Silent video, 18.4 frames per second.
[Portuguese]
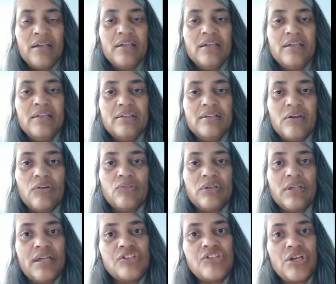Então
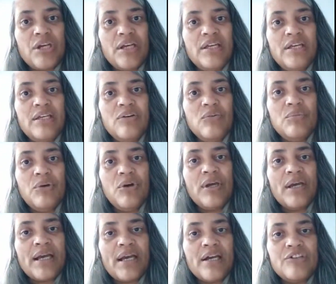deixa aí o meu
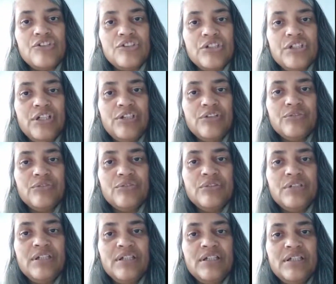
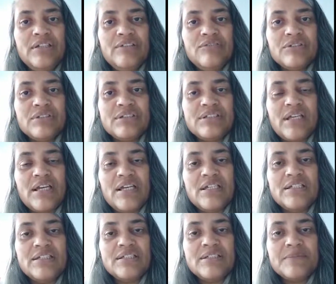recadinho e
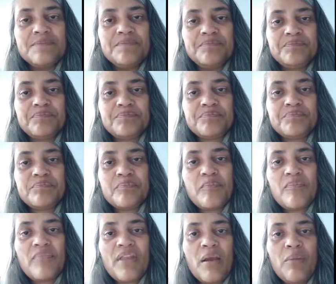vocês
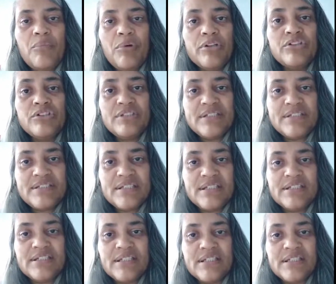pode ter
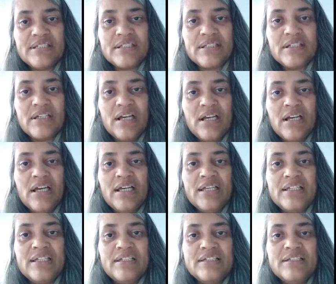certeza
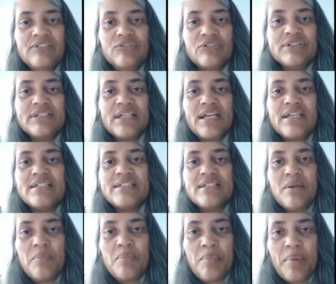que se vocês
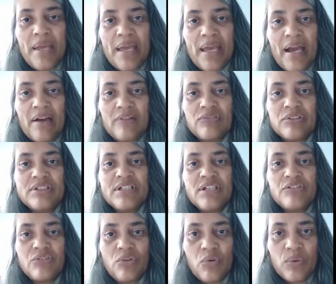se empenhar,
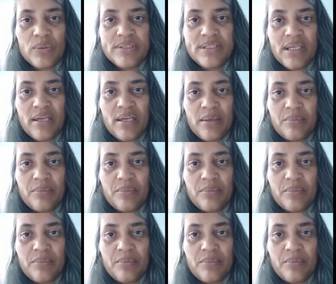vocês vão conseguir,